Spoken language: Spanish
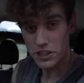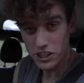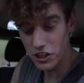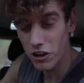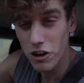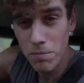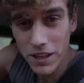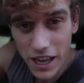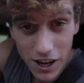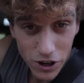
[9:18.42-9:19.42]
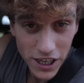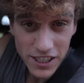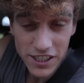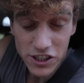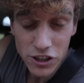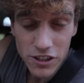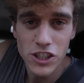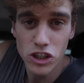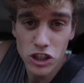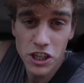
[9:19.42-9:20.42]
Misión completada con éxito.
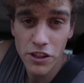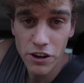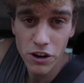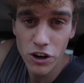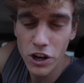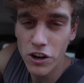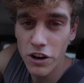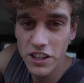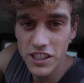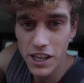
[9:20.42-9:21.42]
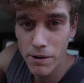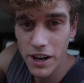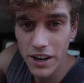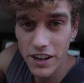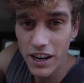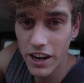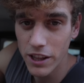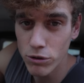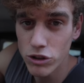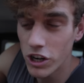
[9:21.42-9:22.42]
Si soy sincero, creo que no necesitaba ni la
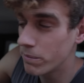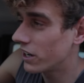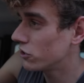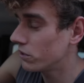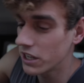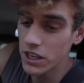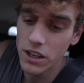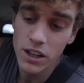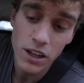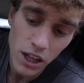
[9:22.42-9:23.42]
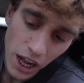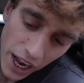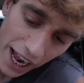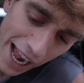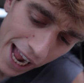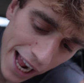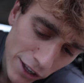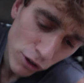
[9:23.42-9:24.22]
reductora para subir aquí. ¡Eh!